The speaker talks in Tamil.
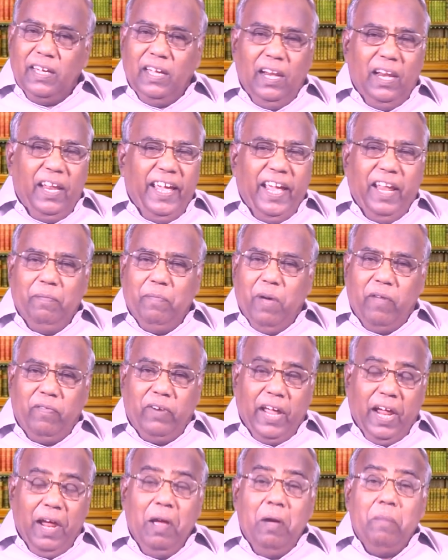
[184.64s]
இல்லை
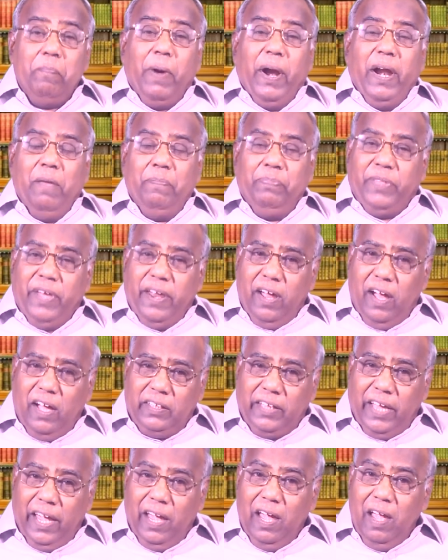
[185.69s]
என்பாமலே பணம்
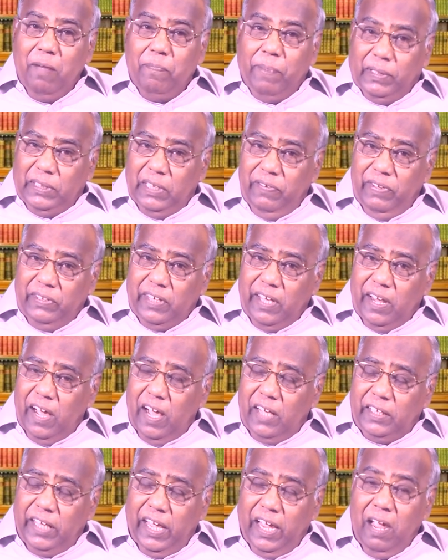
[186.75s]
தராத பதவி
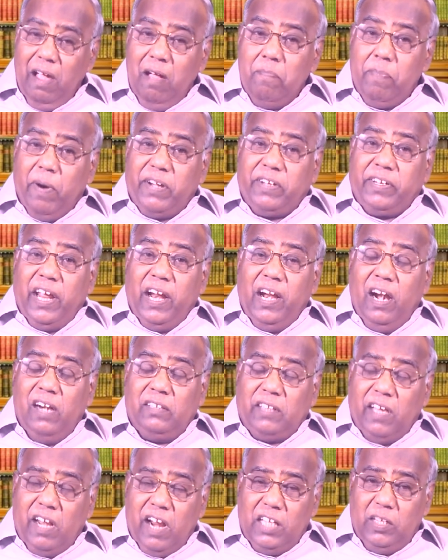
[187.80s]
தராத
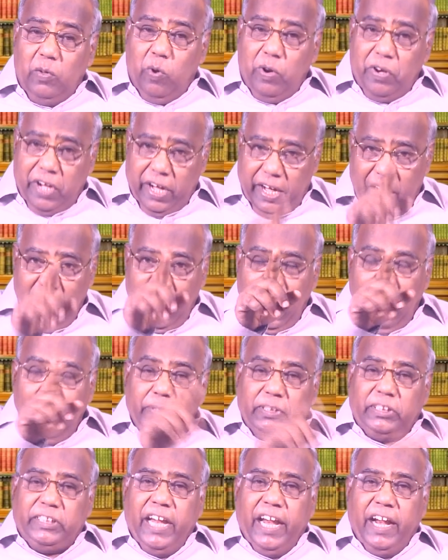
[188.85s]
பட்டங்கள் தராத ஒன்றை
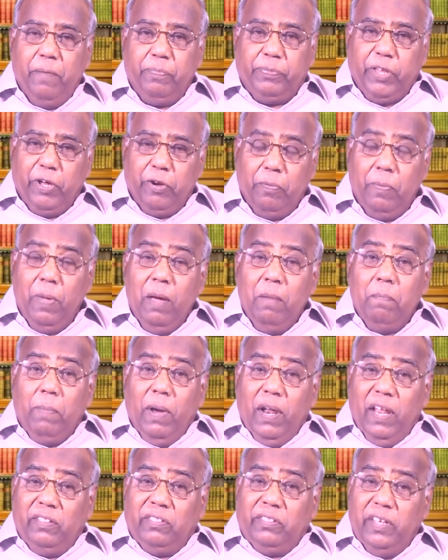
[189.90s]
அபிஷேகம் தரும்
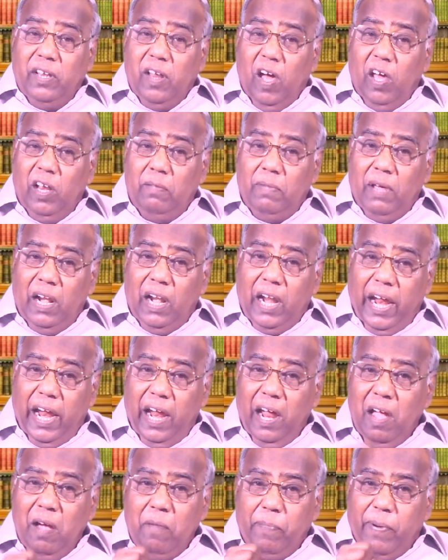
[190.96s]
பலத்தினாலும் அல்ல
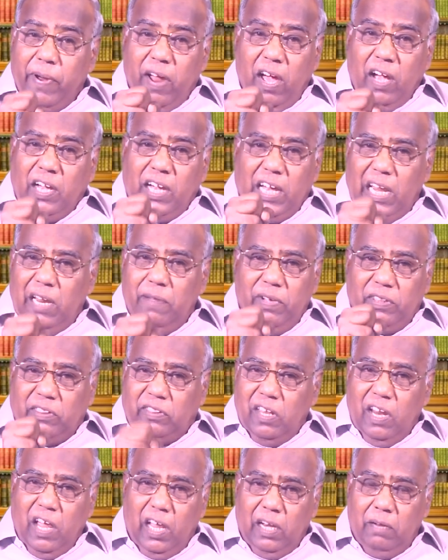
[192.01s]

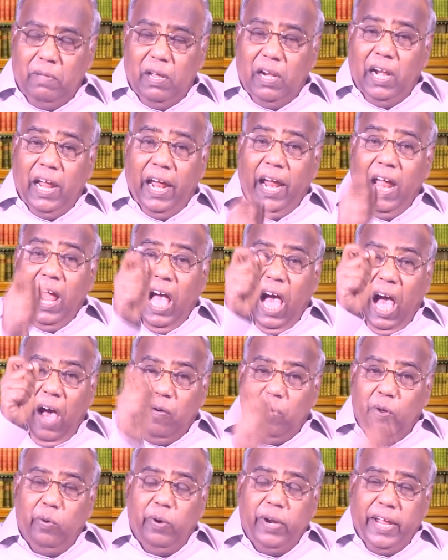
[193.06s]
பராக்கிரமத்தினாலும் அல்ல
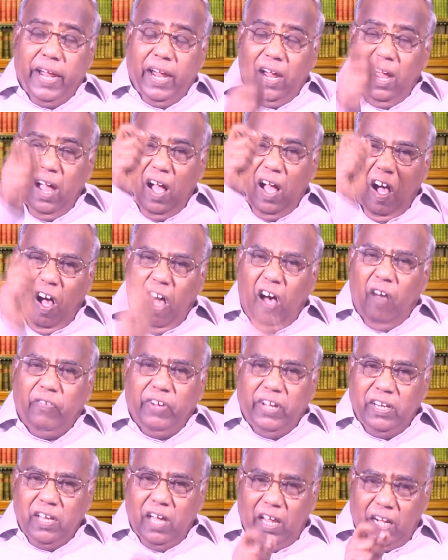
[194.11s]
அவருடைய
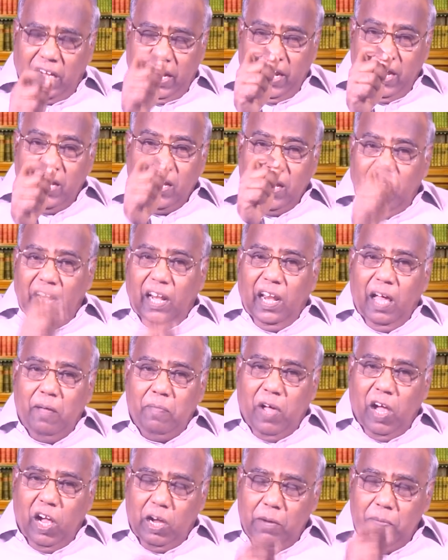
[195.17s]
ஆவியினாலே
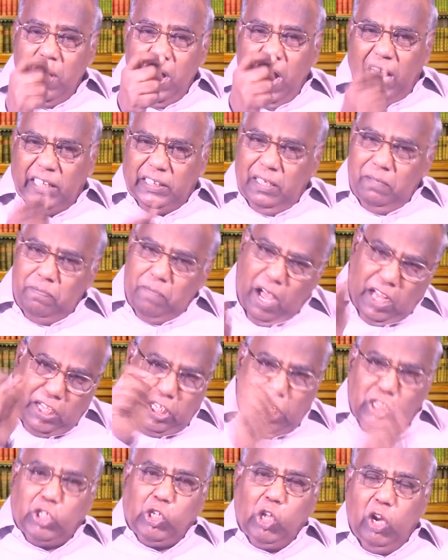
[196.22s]
எல்லாமாகும் அதை
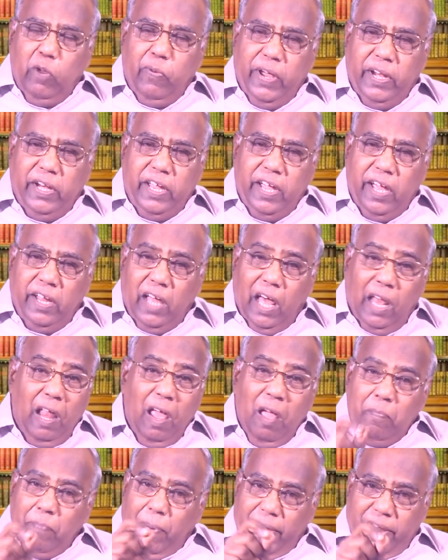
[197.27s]
மாற்றி சொல்லுவேனேயானால்
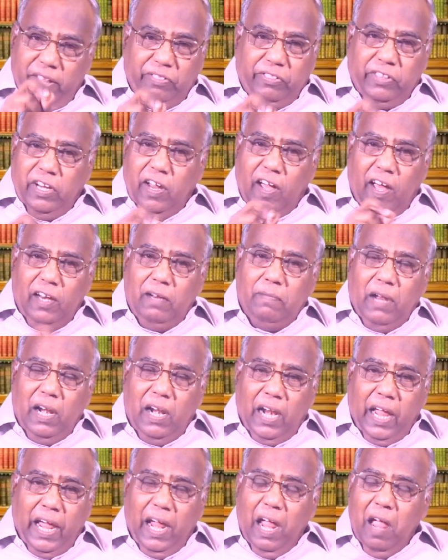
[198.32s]
பணத்தினாலும்
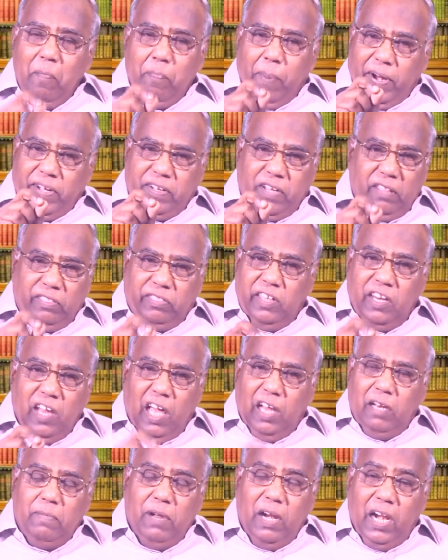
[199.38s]
அல்ல
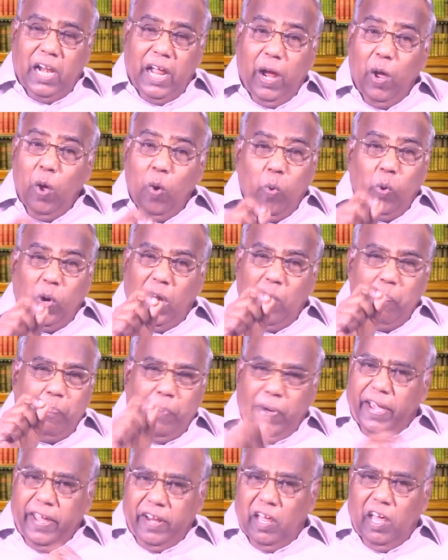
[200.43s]
பட்டத்தினாலும் அல்ல உங்கள்
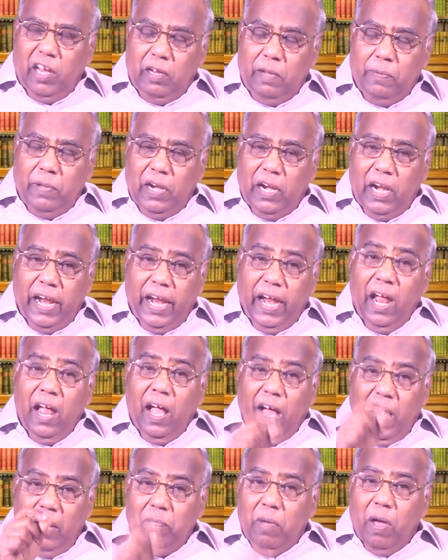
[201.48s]
பெயராலும் அல்ல
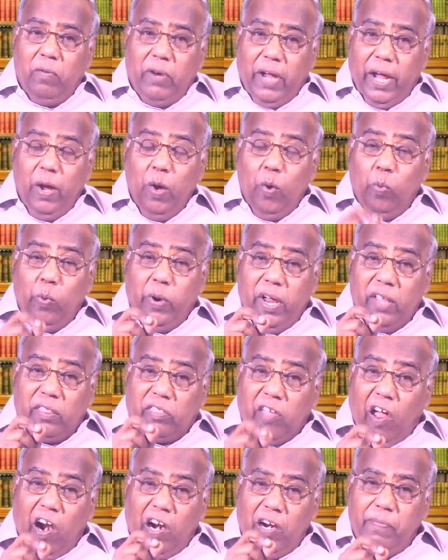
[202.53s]
அன்பாருடைய உங்களுடைய
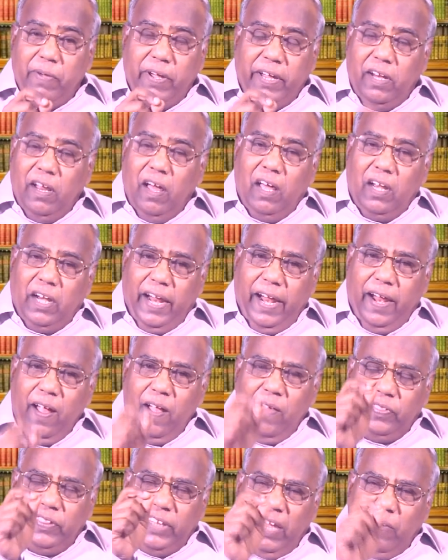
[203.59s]
தாழ்மையினாலே
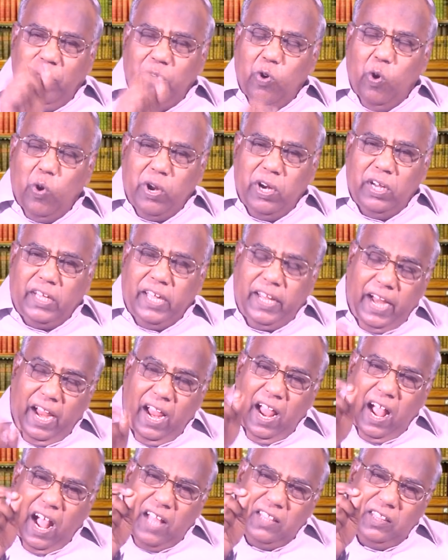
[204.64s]
தேவனோடு இருக்கிற
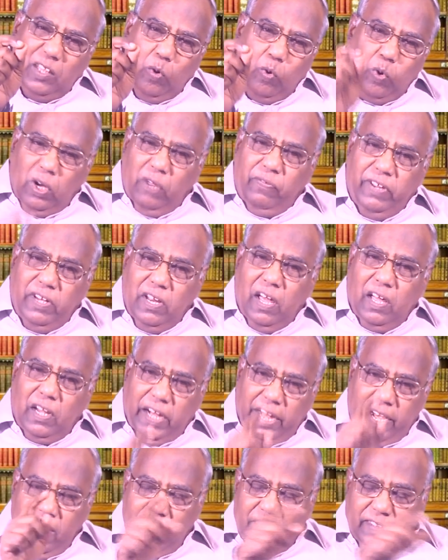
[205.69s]
அந்த
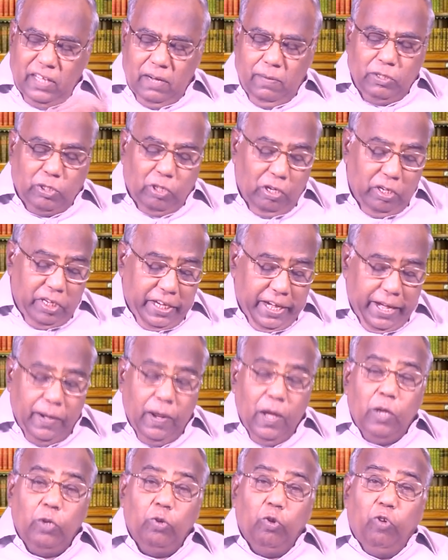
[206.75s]
உறவினாலே திரும்ப சொல்லுகிறேன்
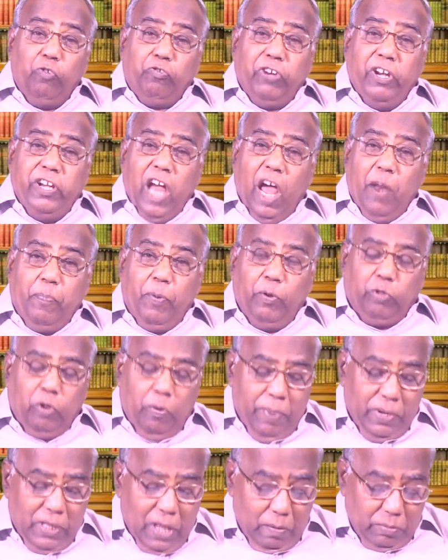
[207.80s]
நூற்றி நாற்பத்தி
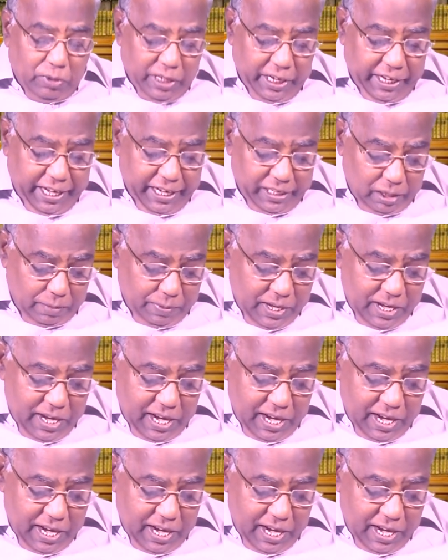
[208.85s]
ஒன்பதாம் சங்கீதம்